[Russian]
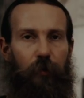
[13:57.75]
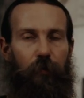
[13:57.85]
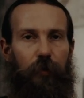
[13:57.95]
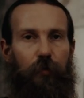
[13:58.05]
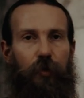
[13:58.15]

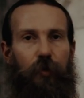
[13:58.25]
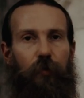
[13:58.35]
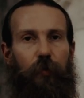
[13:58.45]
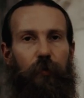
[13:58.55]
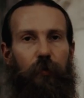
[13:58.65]
Возможно,
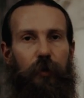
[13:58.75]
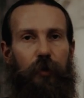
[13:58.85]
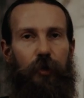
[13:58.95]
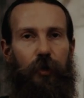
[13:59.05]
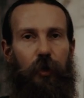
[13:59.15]
выпить
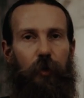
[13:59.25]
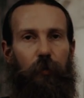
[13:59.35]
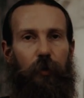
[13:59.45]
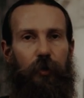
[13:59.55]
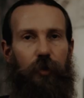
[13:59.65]
водички или
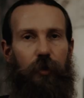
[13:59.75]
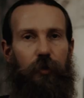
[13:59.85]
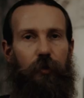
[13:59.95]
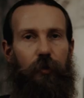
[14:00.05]
полежать.